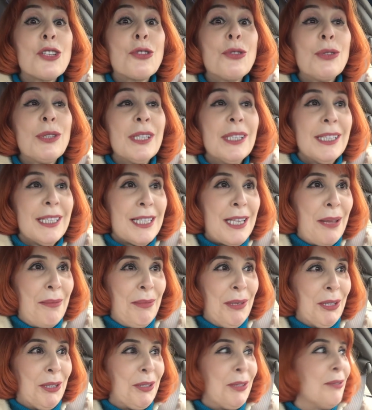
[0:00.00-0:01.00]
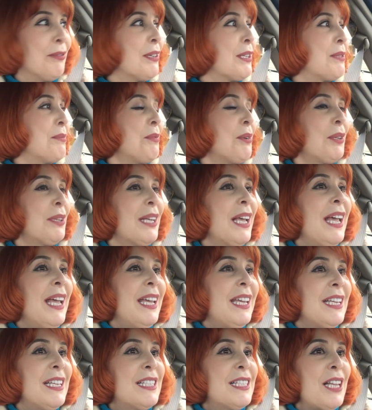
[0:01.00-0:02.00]
что-то на заметку возьмет
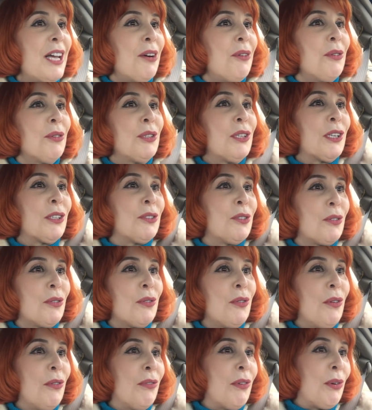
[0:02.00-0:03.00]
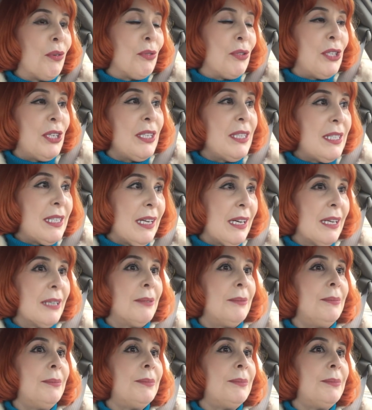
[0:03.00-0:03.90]
из находок другого учителя.